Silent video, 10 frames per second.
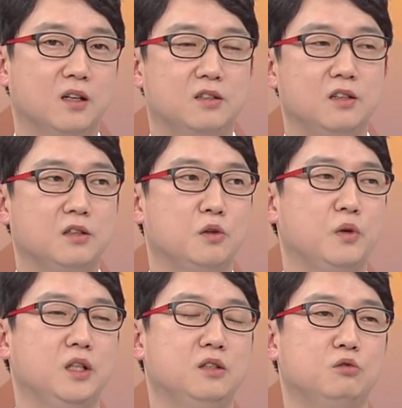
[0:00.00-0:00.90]
그런
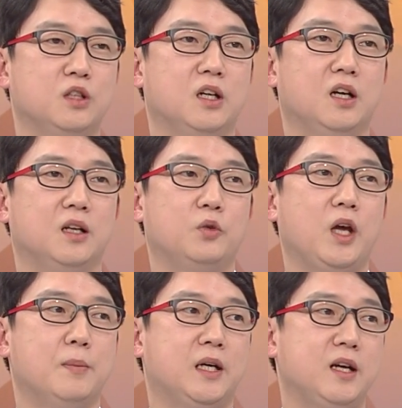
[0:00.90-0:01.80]
경우에는 우리가
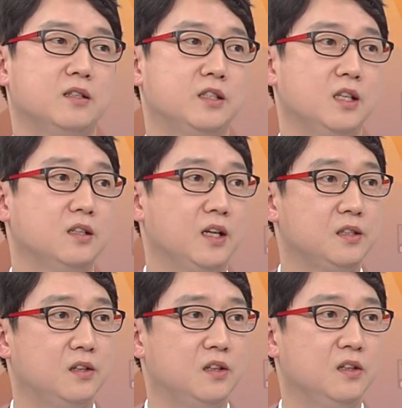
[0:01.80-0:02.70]
뇌 MRI를 시행을
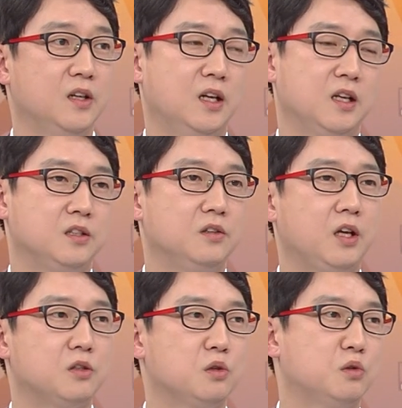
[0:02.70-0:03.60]
해서 네.
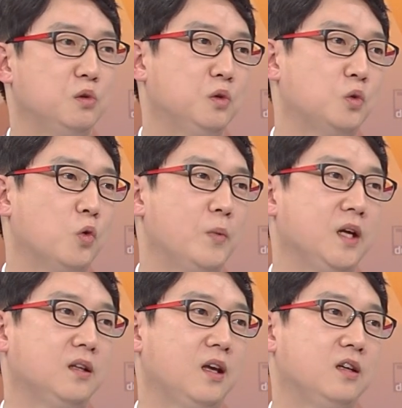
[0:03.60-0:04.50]
선택적으로
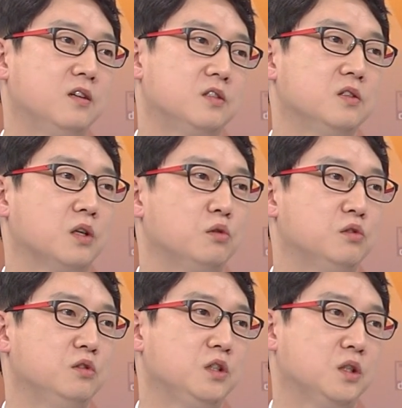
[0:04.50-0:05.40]
동맥 내 혈전
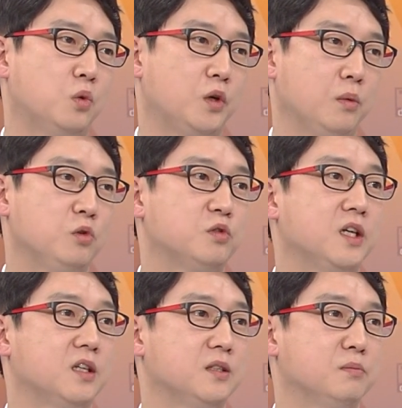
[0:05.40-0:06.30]
재구수를 고려해 볼
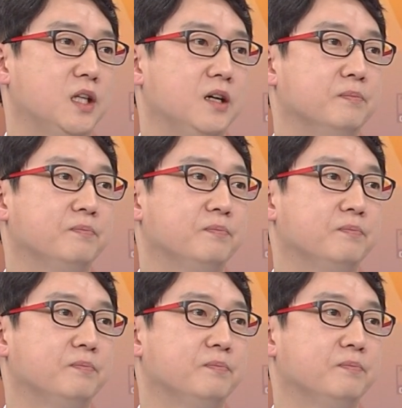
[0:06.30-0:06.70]
수가 있겠습니다. 근데